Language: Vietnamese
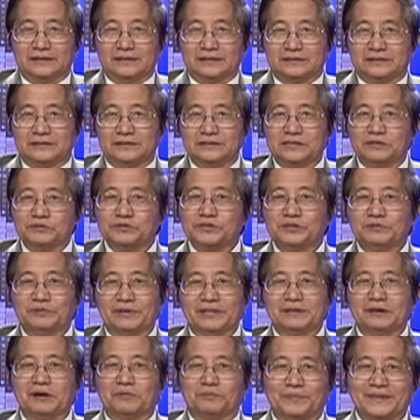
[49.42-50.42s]
Thưa giáo sư
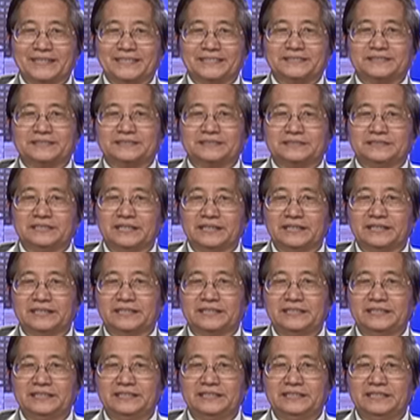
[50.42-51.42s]
Nguyễn Ngọc Bích, trước
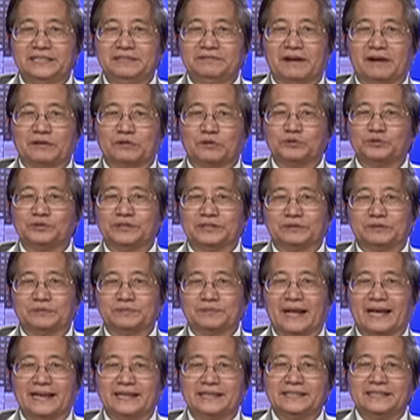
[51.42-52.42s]
khi đi vào câu chuyện
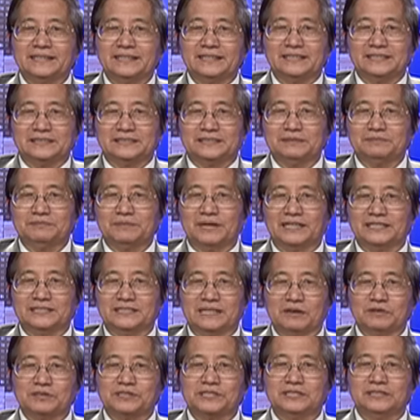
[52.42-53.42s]
hôm nay, xin mời
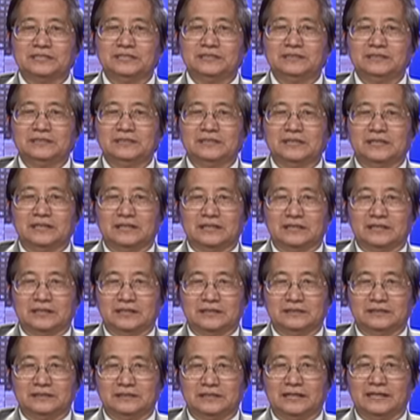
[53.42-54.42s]
giáo sư
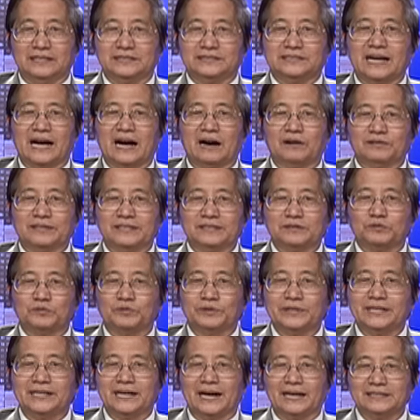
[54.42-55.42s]
gửi lời chào đến
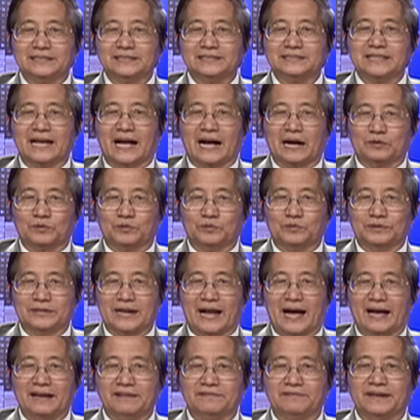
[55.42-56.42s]
quý khán thính giả của
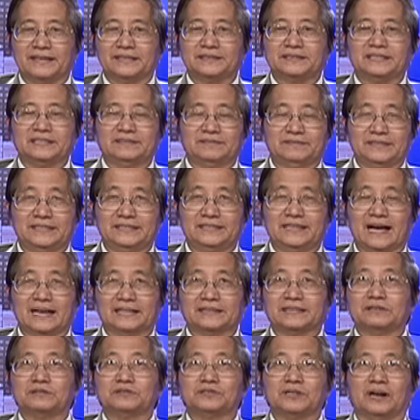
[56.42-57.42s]
đài Ven TV
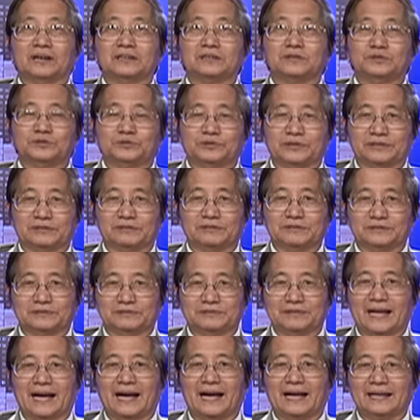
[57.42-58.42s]
đang theo dõi câu chuyện của
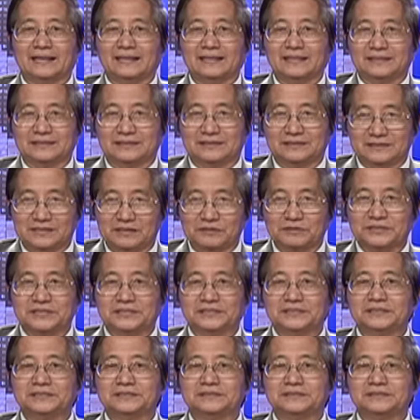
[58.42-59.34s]
chúng ta. Thưa giáo sư.